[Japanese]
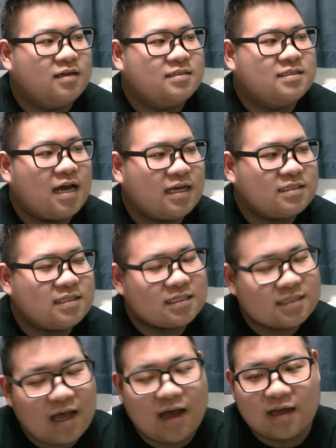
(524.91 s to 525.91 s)
なんで
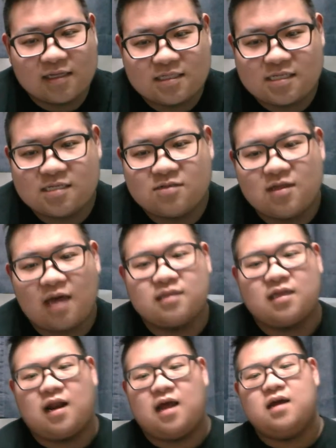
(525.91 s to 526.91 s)
さ、スキルなん
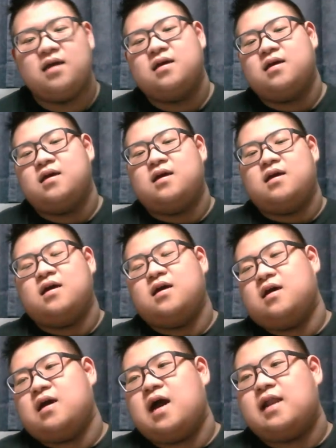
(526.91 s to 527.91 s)
たら
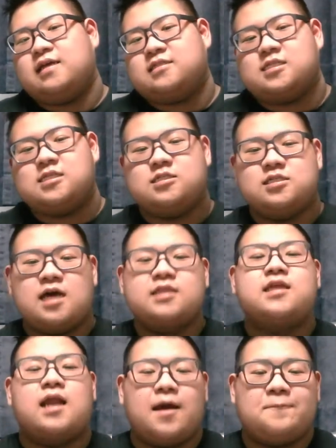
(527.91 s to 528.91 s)
あれ、スキルな
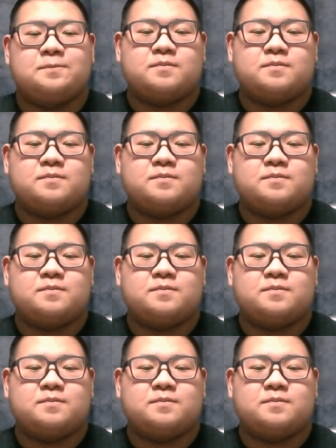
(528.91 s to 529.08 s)
んたら。